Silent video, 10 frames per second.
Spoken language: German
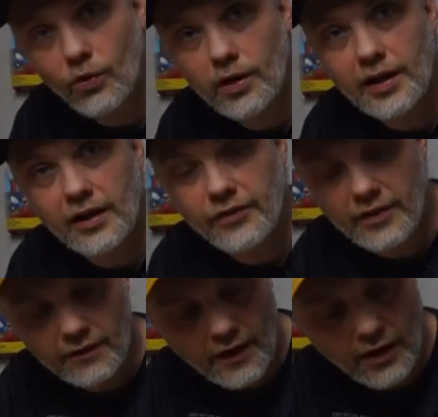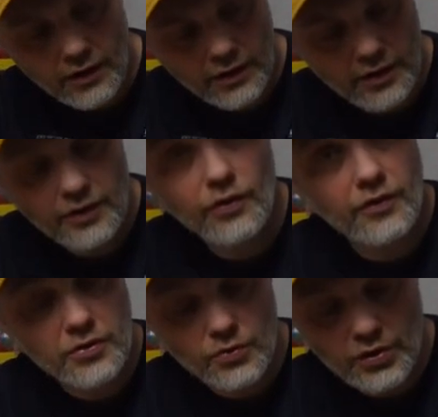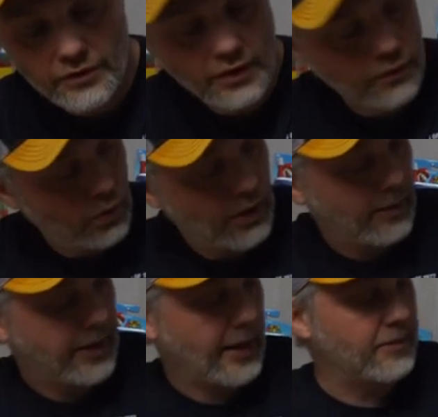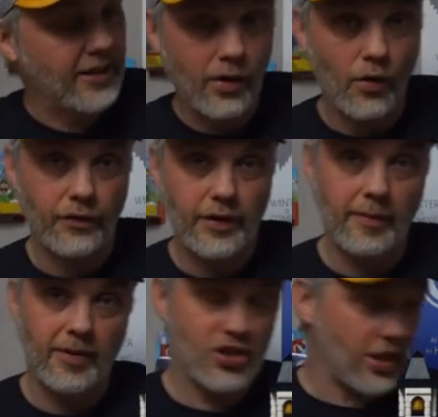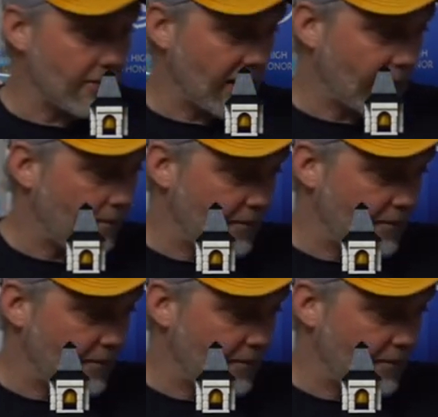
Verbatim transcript: auch äh, Cafés nach äh, in die Sowjetunion geliefert wurden, aber ich habe den Aufkleber mal nicht angemacht.